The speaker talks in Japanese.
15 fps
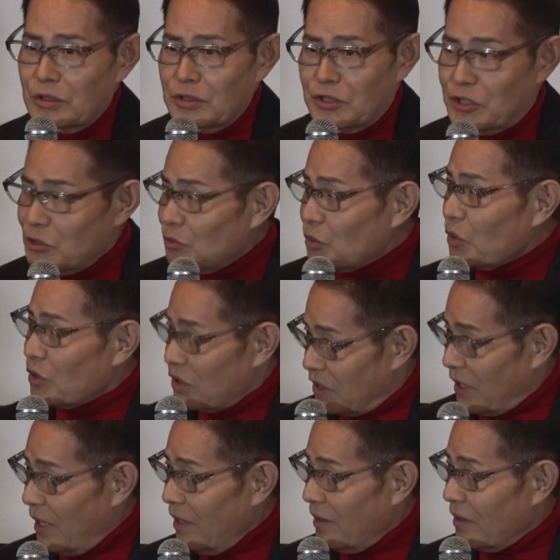死ぬ時
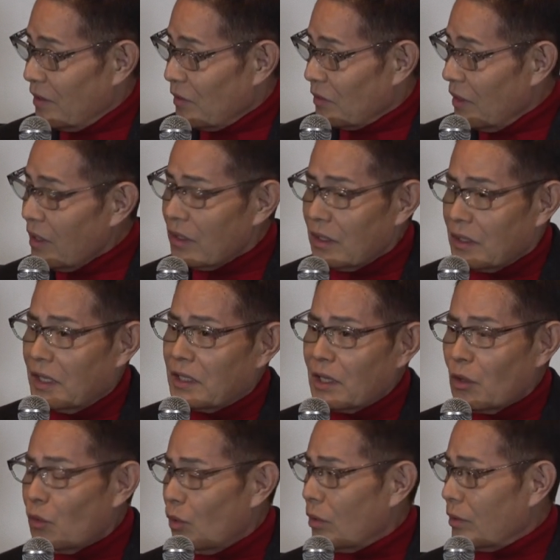にねなんか
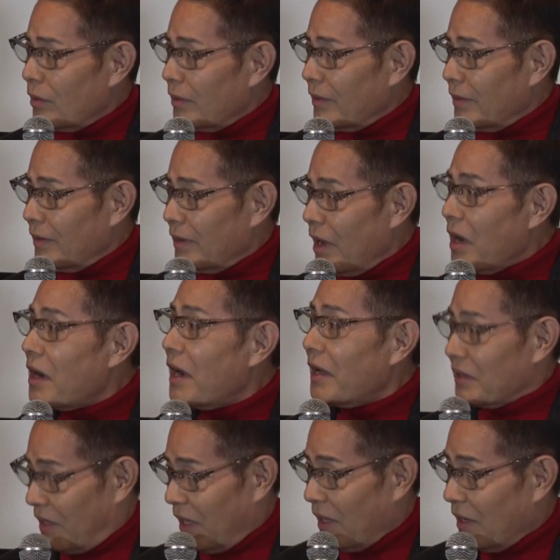ネタを考
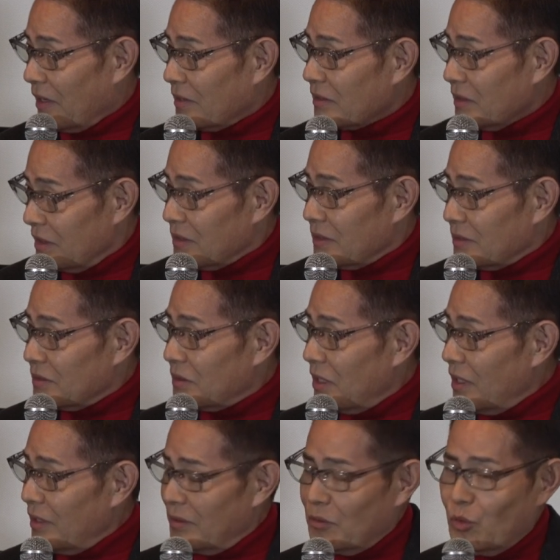えて、はい、
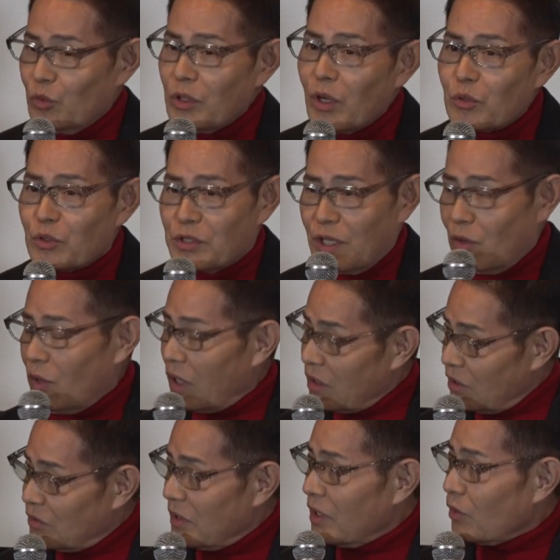でこんなことしたら
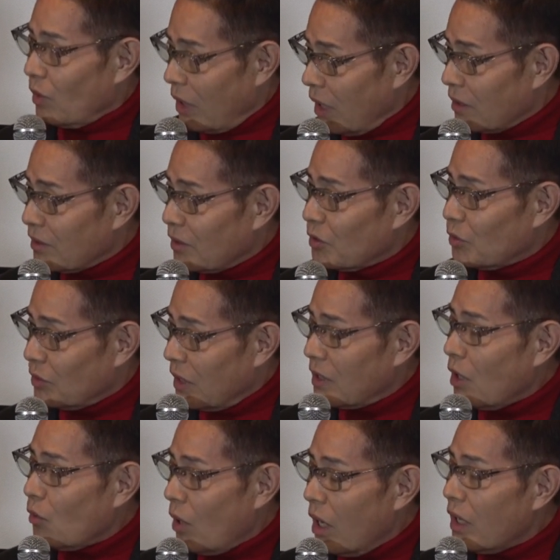笑ってくれるのかなっていう
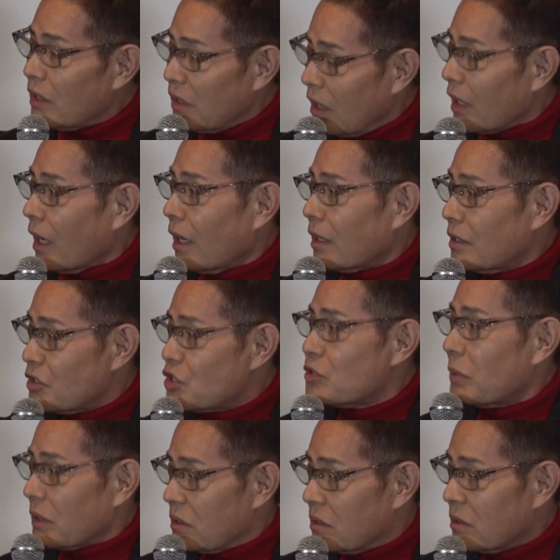ネタを考えてから死
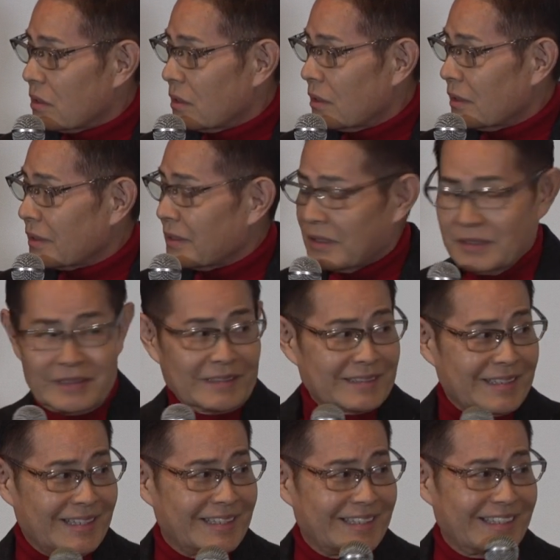にます。えー
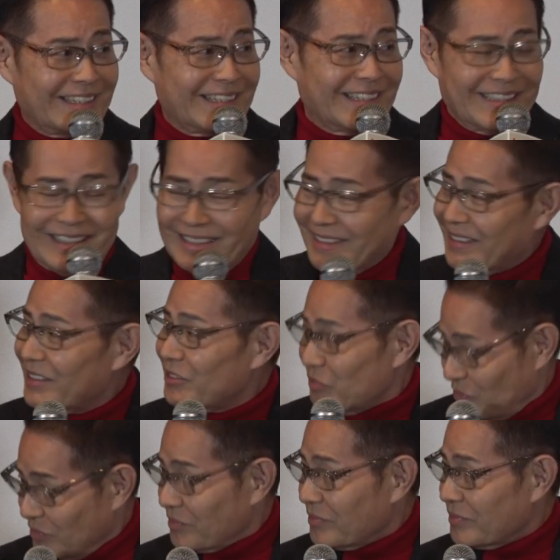そうなんです
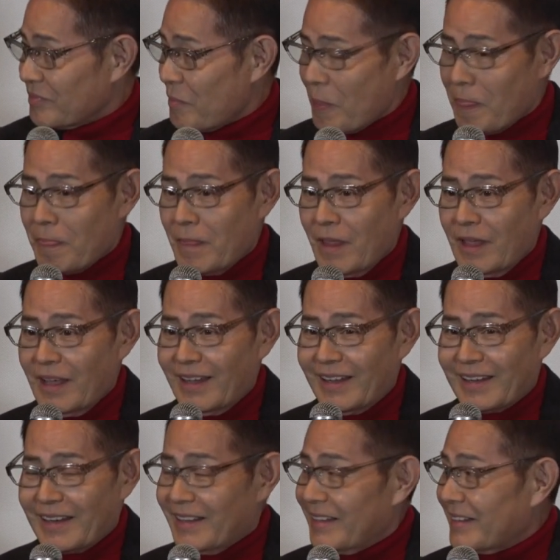か。それが就
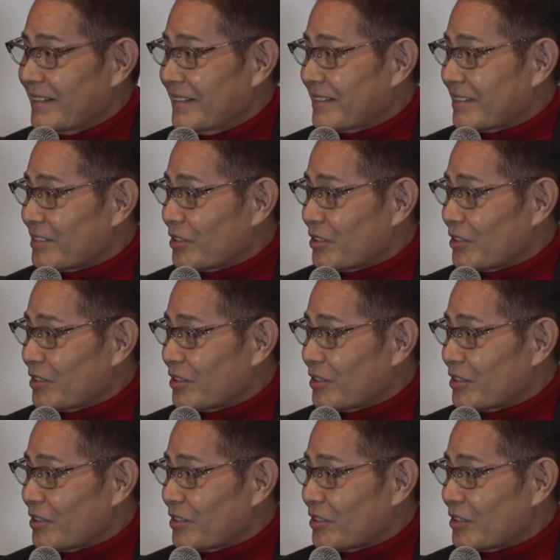活なんです